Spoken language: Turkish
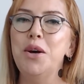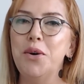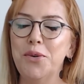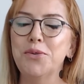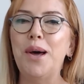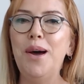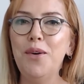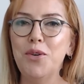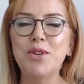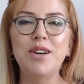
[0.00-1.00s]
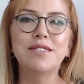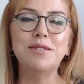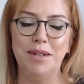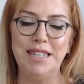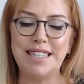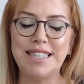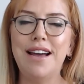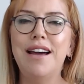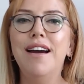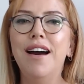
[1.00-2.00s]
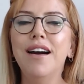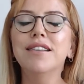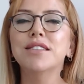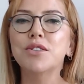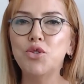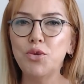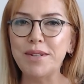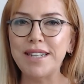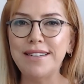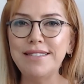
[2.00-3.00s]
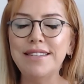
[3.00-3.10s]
O da 16 Mayıs'ta. Artık Jüpiter